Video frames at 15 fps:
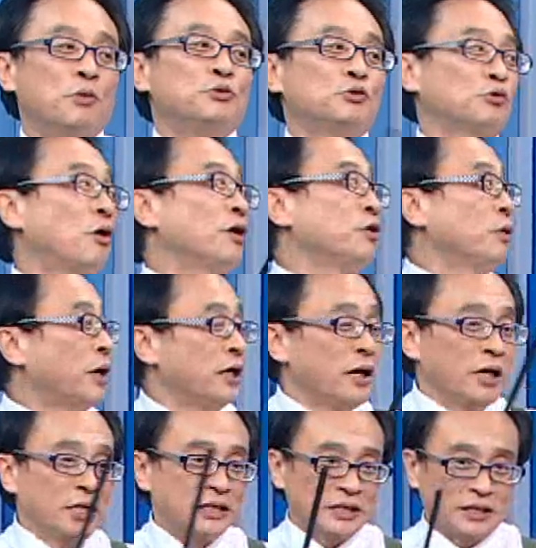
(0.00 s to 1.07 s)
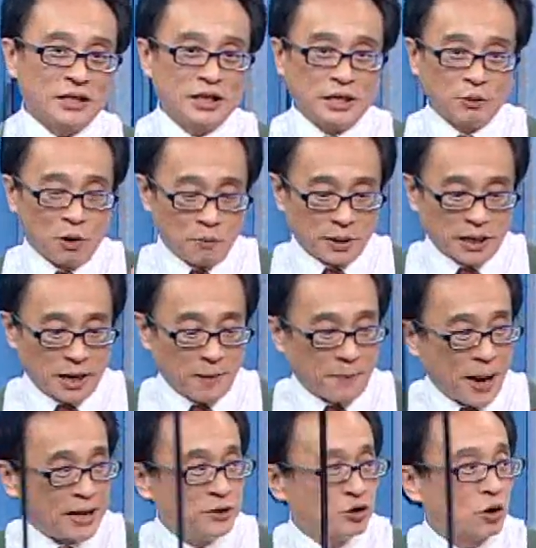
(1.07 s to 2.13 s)
所以我们就说，因为。因为，我们看到
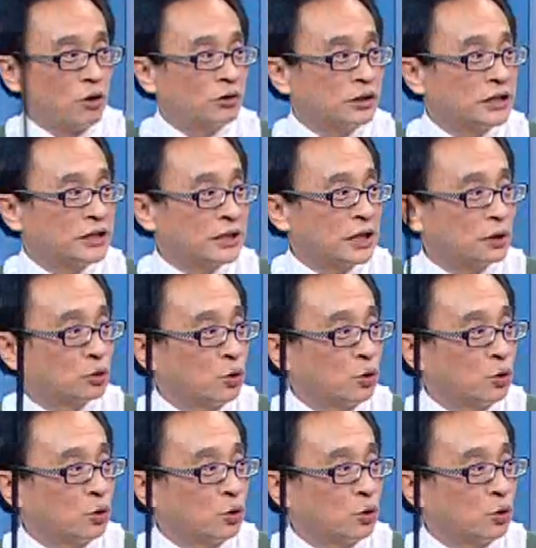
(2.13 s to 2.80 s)
盘中的这个